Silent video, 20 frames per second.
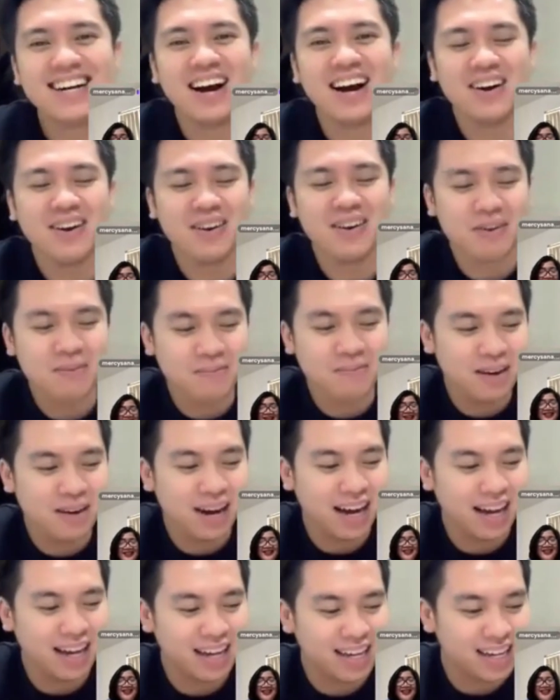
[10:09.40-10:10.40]
Oh
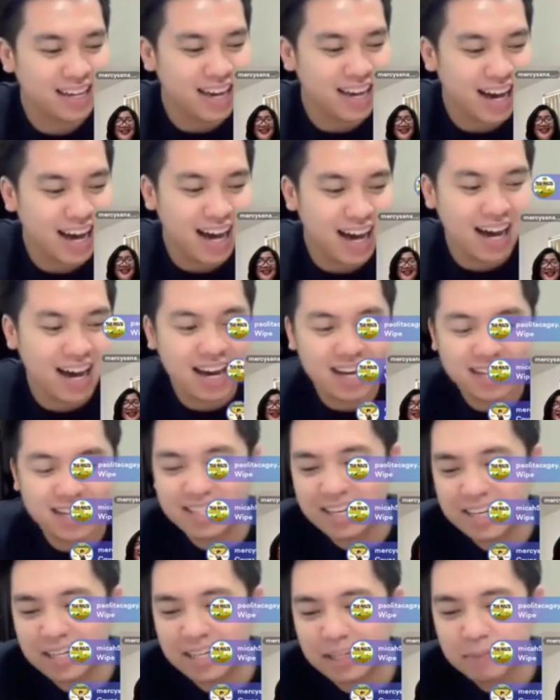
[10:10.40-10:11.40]
my God. Yeah,